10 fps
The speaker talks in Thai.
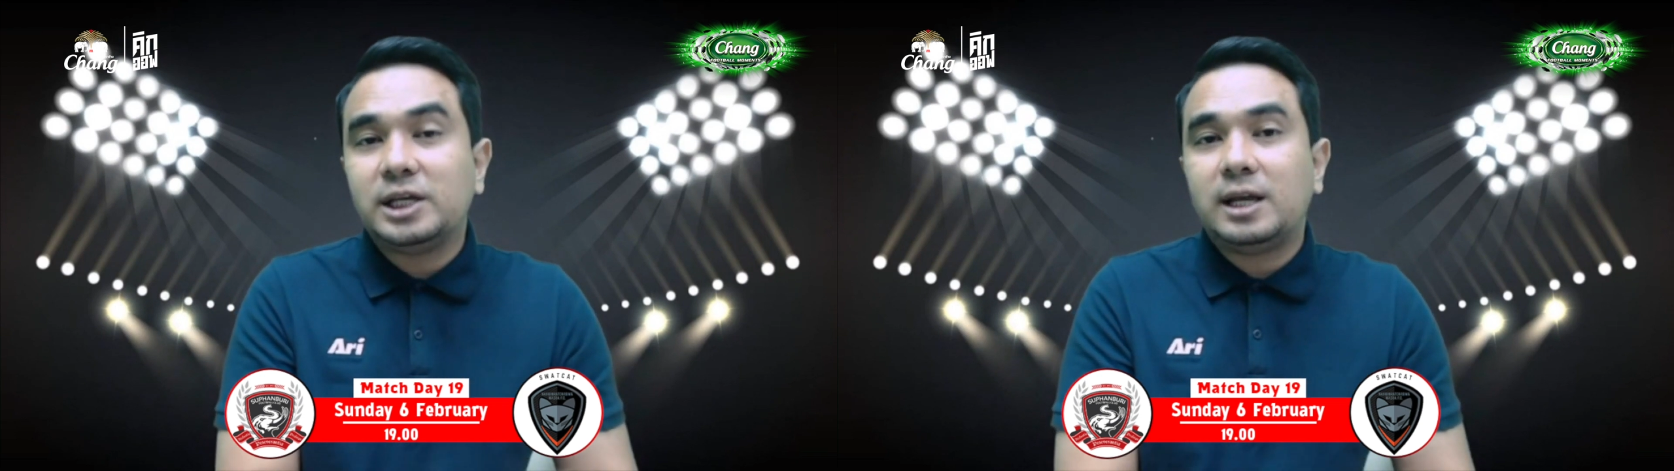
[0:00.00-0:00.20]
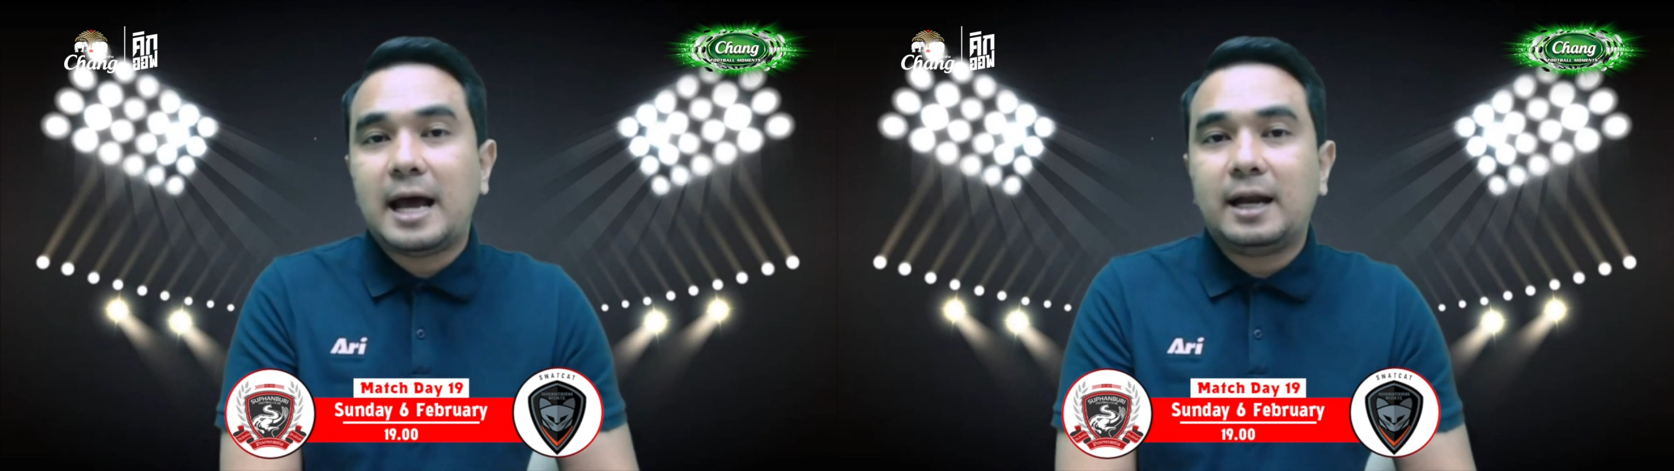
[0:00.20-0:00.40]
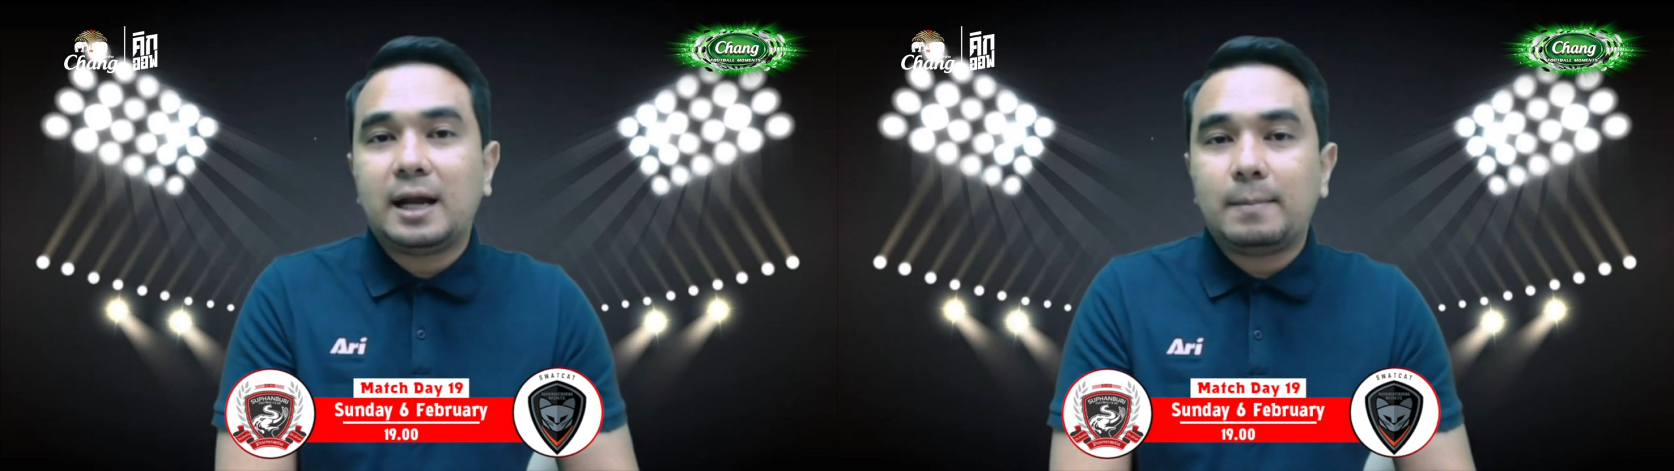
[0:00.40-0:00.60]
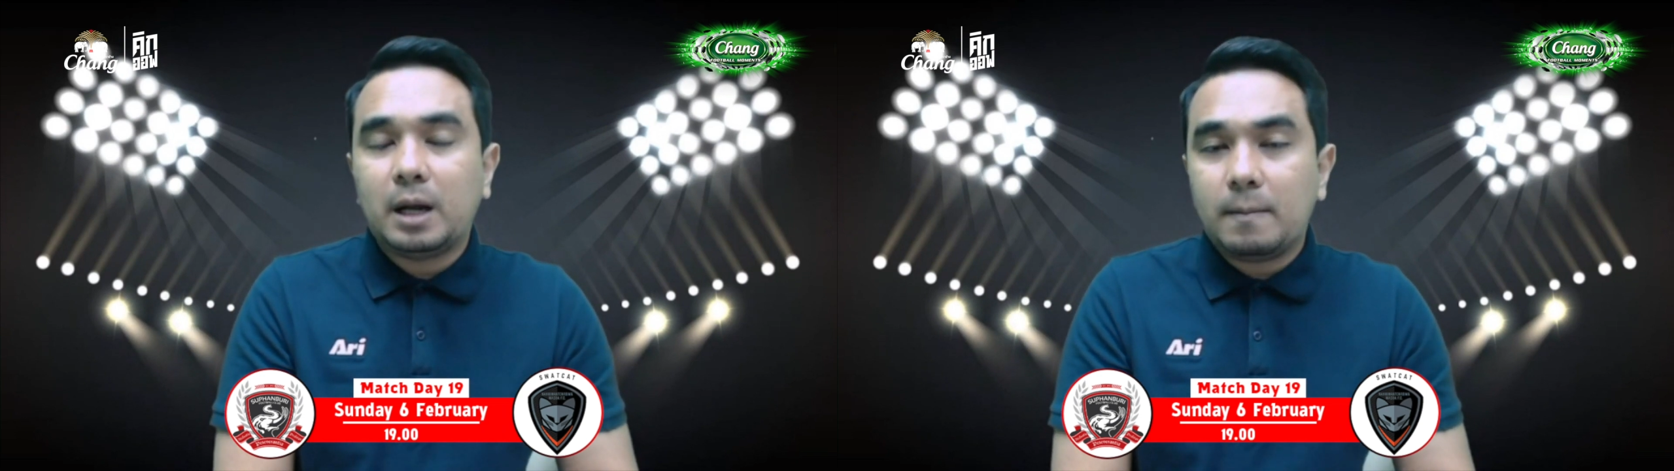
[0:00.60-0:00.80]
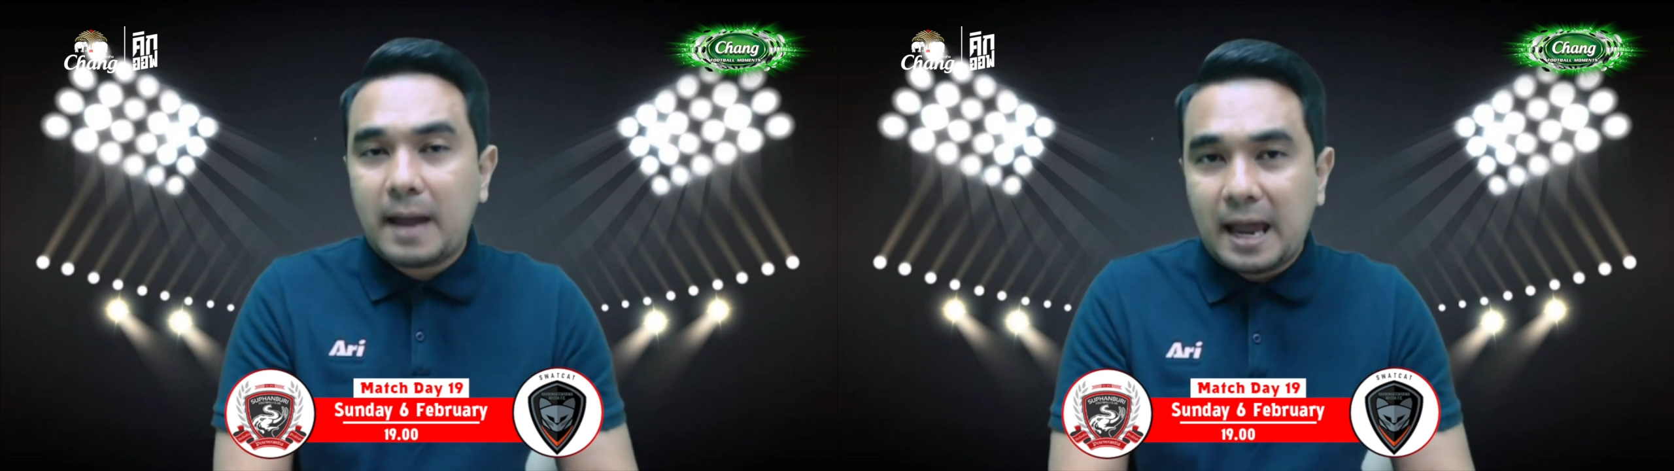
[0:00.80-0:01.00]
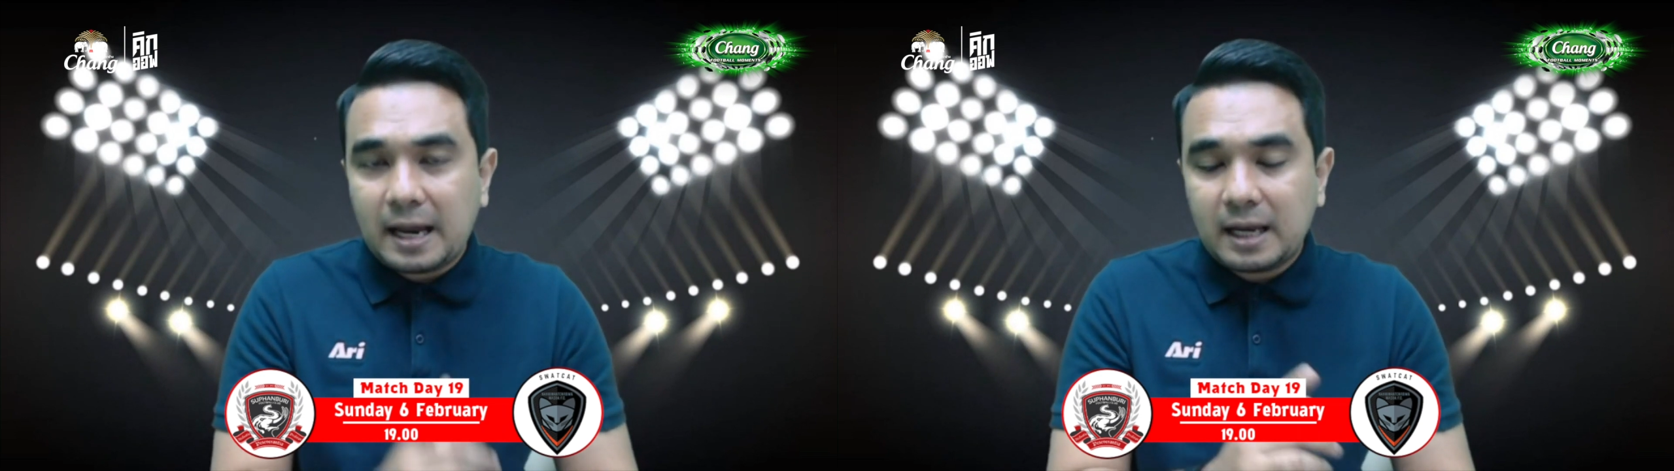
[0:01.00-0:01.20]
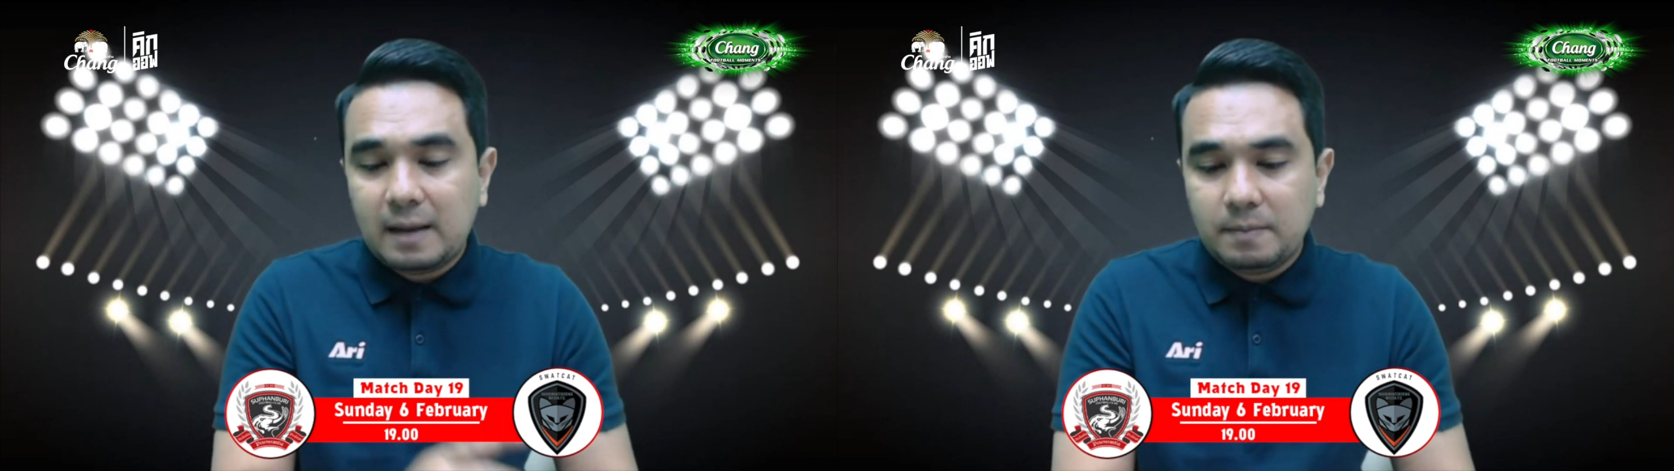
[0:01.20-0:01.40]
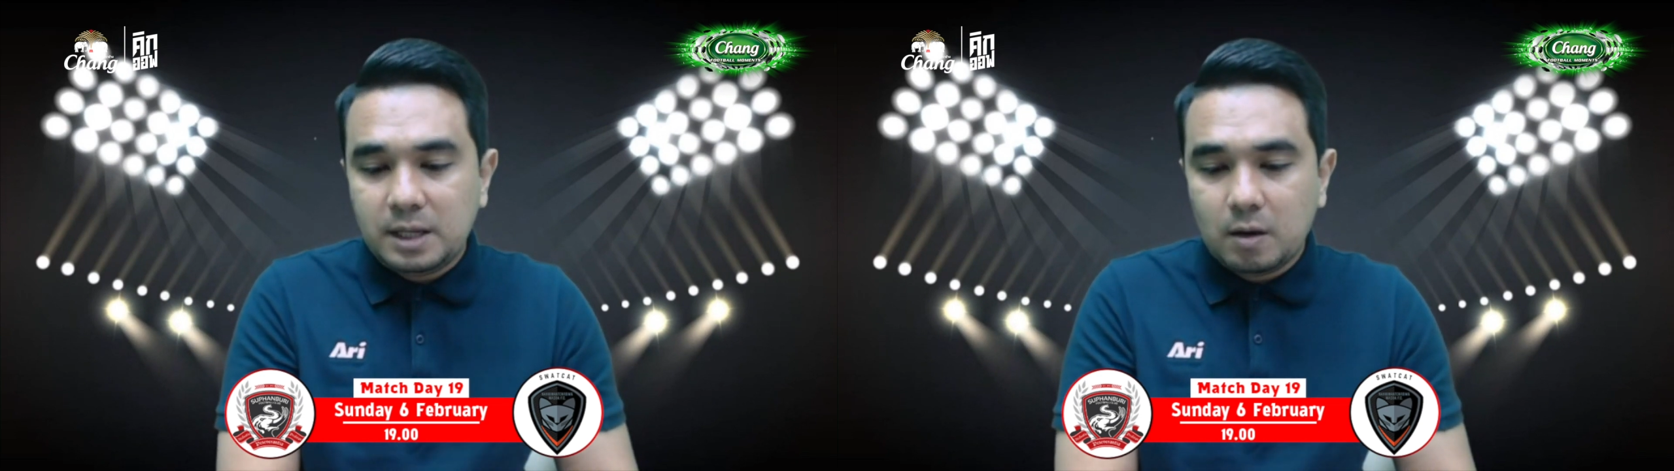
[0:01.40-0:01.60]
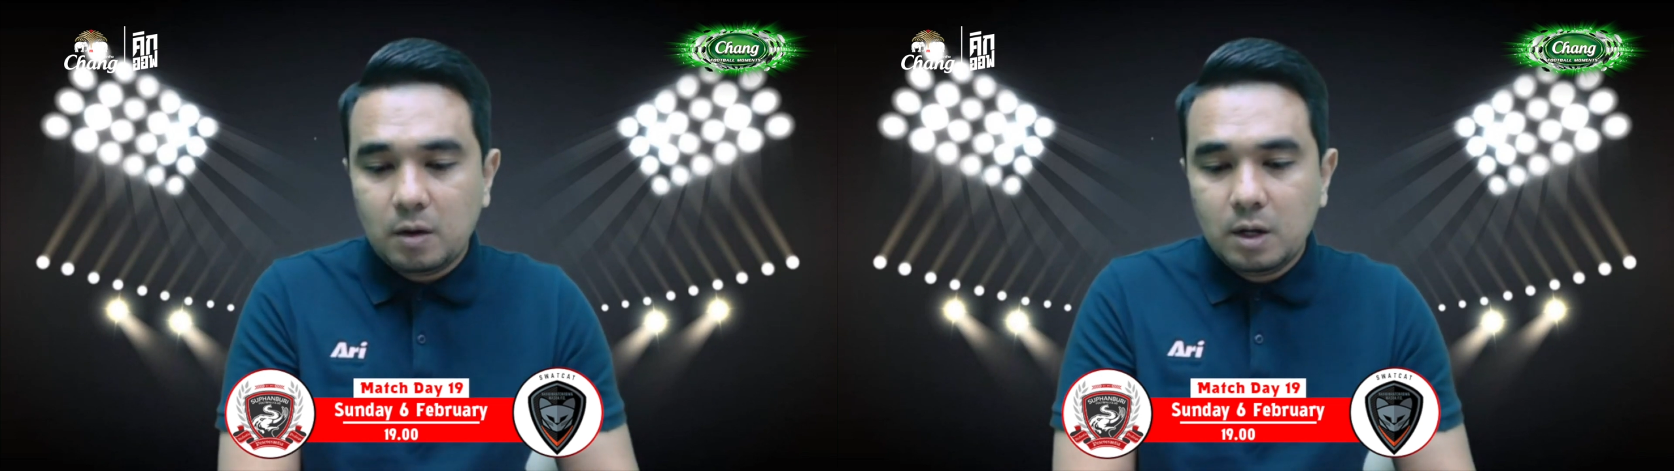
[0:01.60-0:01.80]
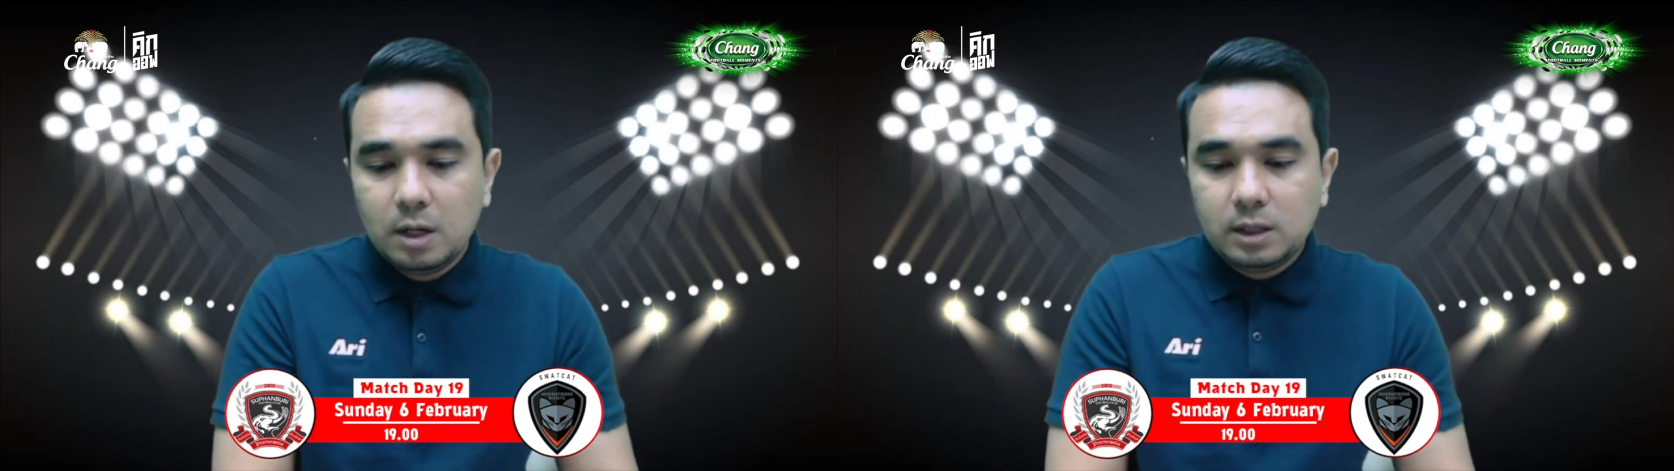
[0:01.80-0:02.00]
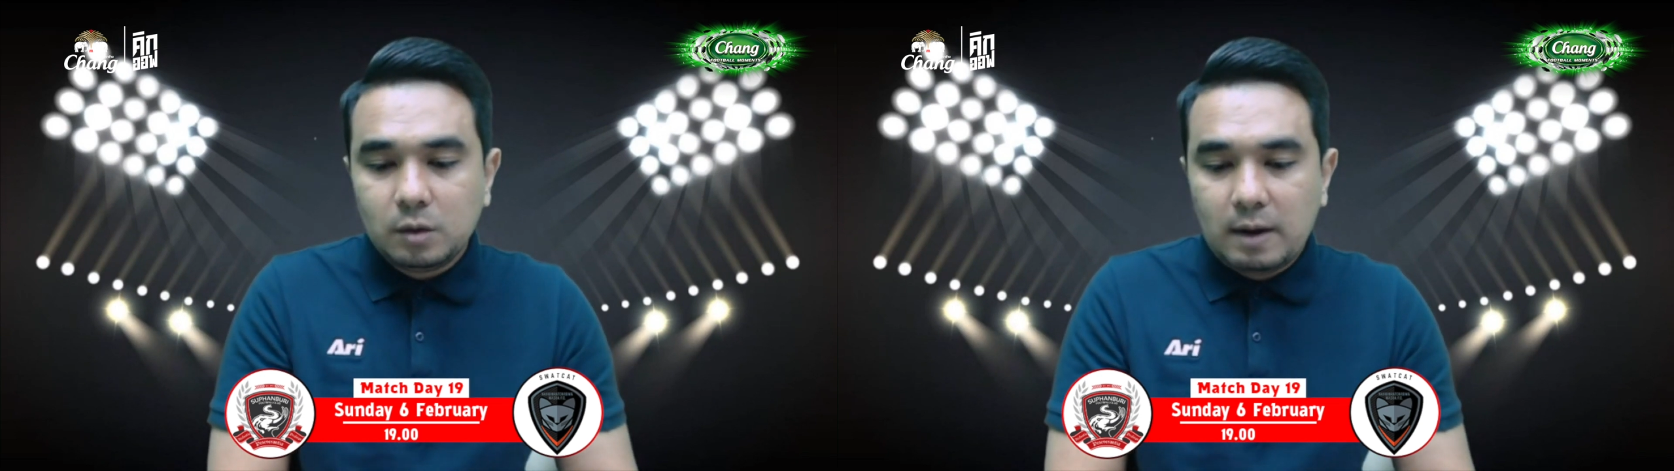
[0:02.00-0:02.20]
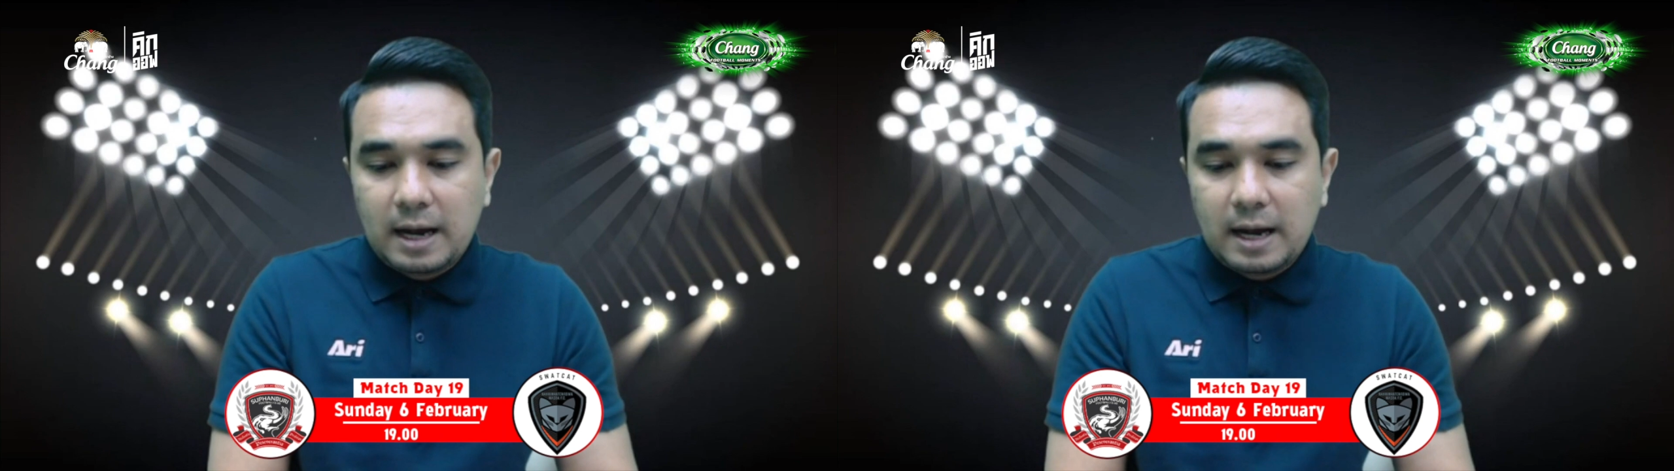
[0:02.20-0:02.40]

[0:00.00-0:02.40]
4 นัดนะครับแล้วก็แพ้แค่เกมเดียว ถือว่า